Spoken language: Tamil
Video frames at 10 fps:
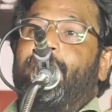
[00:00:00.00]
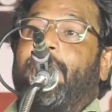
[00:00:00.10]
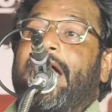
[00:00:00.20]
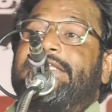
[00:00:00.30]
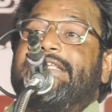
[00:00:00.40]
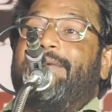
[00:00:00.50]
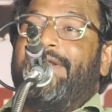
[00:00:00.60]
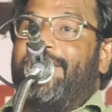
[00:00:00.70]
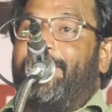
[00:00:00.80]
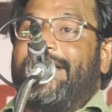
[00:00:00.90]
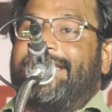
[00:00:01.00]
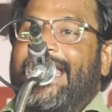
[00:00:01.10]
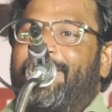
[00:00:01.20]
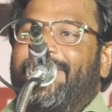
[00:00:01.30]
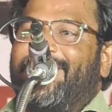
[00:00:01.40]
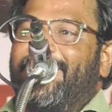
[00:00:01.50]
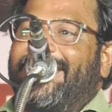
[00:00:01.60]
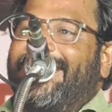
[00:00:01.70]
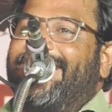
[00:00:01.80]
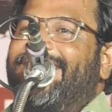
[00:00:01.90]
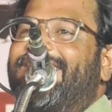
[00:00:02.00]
பாசிசம் என்று பேச ஆரம்பித்து விட்டது